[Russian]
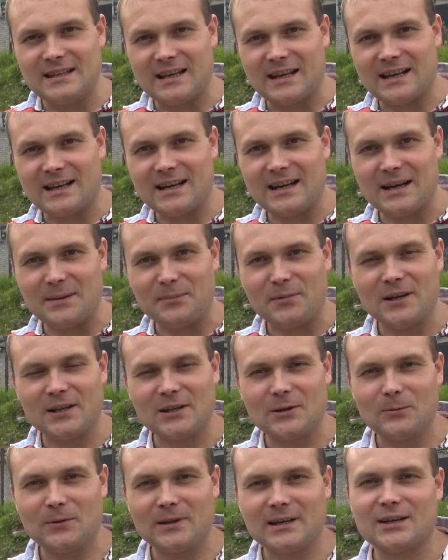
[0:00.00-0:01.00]
дорога,
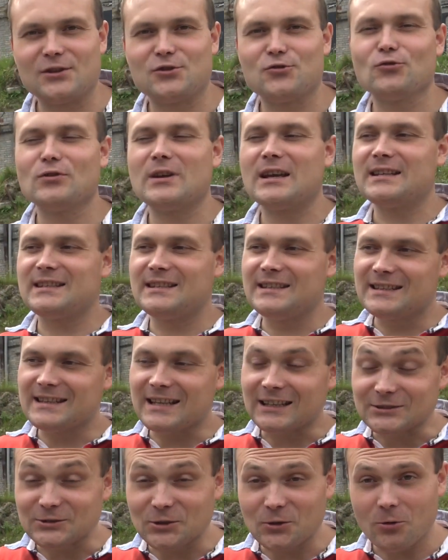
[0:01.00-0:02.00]
поэтому хочу найти
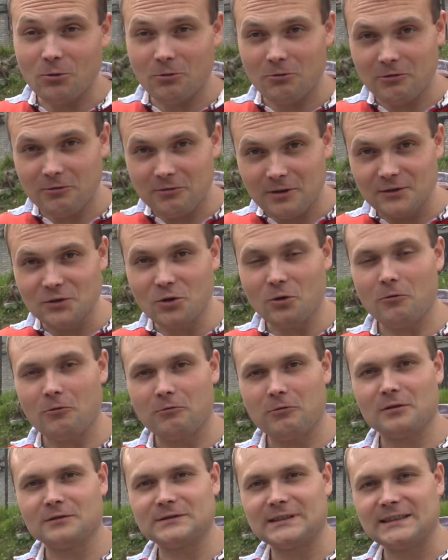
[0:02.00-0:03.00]
толкового нового